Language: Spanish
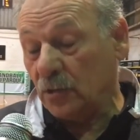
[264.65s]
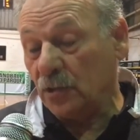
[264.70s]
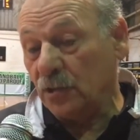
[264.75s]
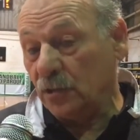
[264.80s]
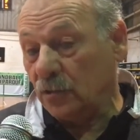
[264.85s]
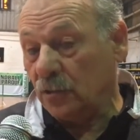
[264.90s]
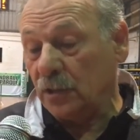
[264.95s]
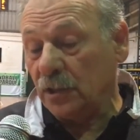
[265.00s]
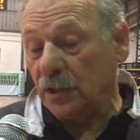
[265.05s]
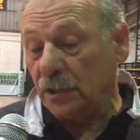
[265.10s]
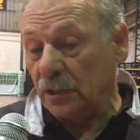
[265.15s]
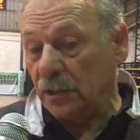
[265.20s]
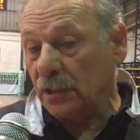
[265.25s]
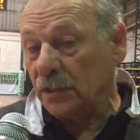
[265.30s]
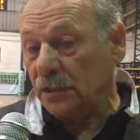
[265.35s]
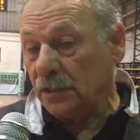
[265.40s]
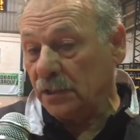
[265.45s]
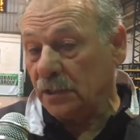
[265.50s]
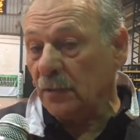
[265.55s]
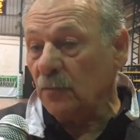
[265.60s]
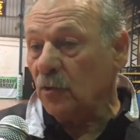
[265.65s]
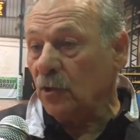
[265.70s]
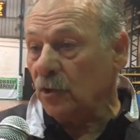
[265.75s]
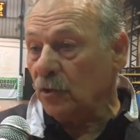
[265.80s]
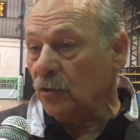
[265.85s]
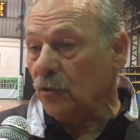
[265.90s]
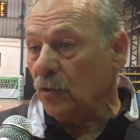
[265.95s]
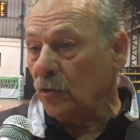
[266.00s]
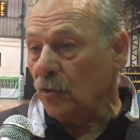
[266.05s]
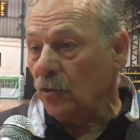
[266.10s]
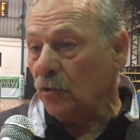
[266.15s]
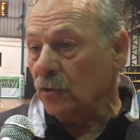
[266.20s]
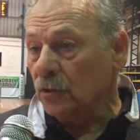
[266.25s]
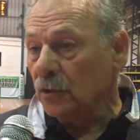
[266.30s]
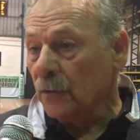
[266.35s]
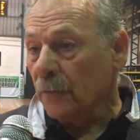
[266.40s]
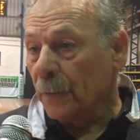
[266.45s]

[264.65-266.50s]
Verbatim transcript: sino necesitamos que todos,